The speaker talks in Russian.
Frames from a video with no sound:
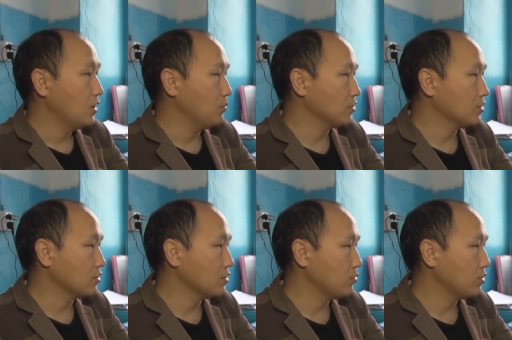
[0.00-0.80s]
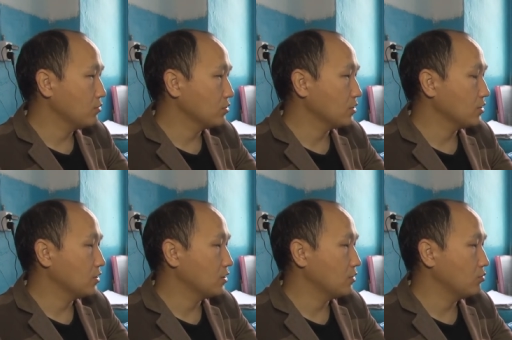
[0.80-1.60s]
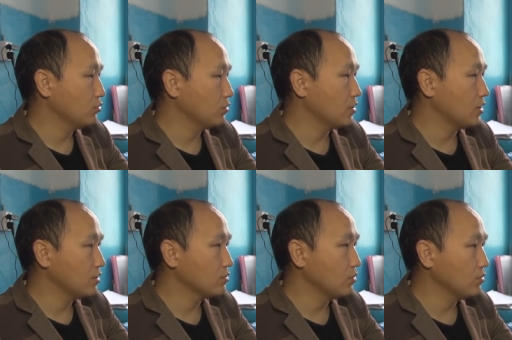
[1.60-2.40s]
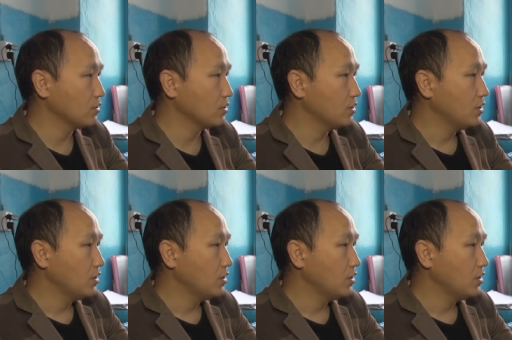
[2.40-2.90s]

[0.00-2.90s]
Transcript: о пассажирперевозках будут реализованы.